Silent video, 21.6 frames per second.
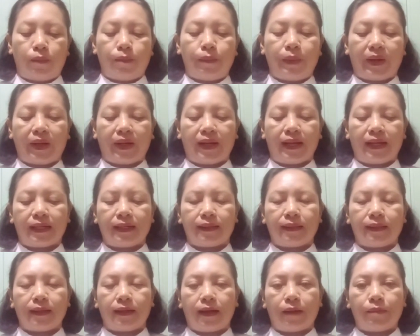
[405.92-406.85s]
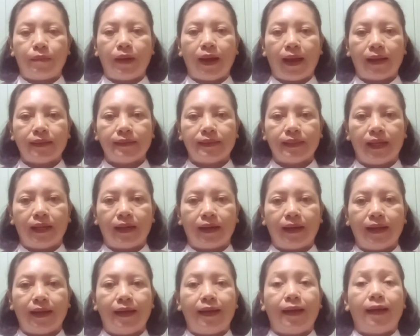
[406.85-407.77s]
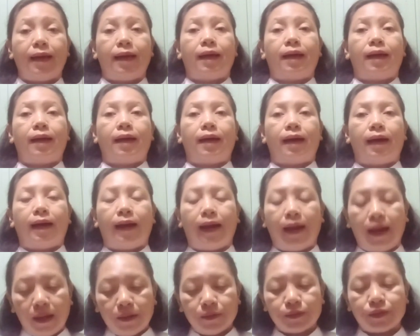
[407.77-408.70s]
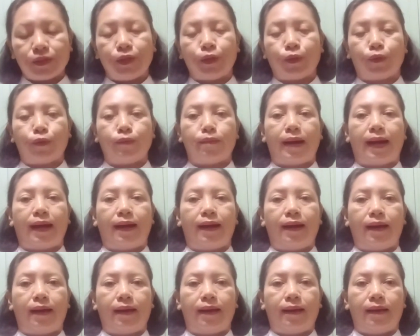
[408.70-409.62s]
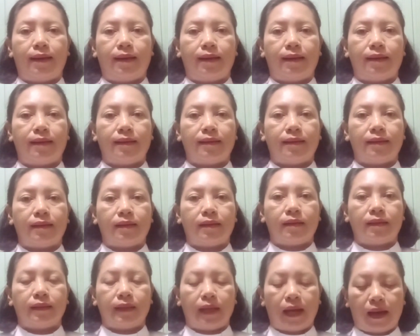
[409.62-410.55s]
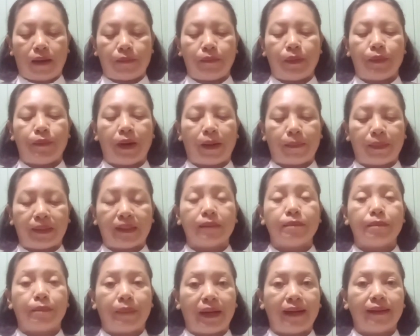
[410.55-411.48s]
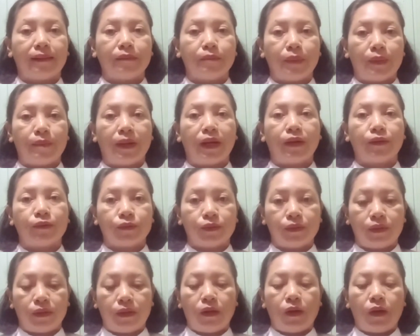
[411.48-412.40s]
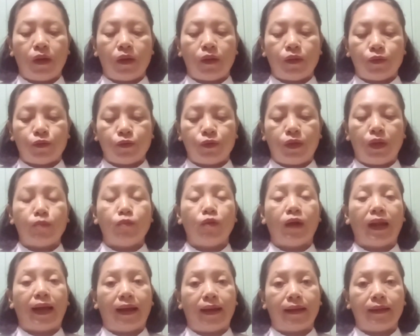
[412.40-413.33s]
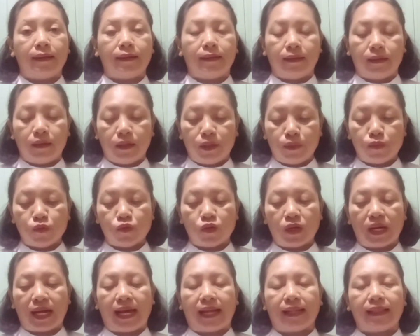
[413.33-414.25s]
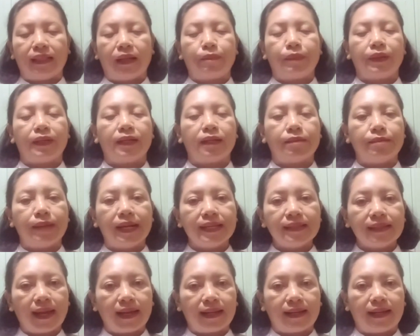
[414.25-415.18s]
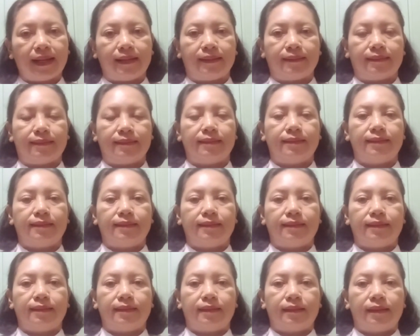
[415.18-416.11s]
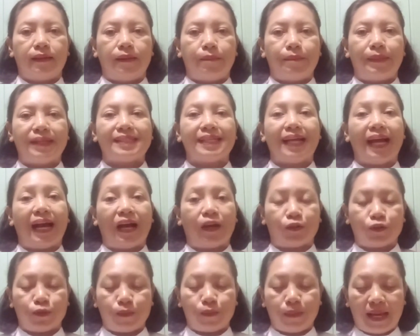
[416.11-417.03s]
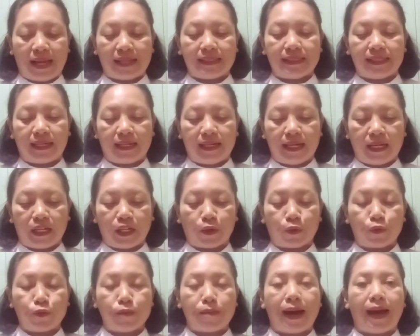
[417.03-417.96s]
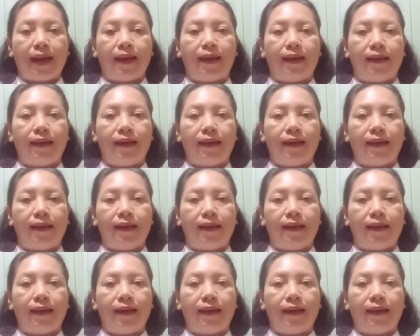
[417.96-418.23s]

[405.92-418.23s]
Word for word: mereka ketika belajar harus di rumah. Ya, beberapa tempat memang sudah mulai dibuka, tapi kebanyakan masih harus belajar dari rumah.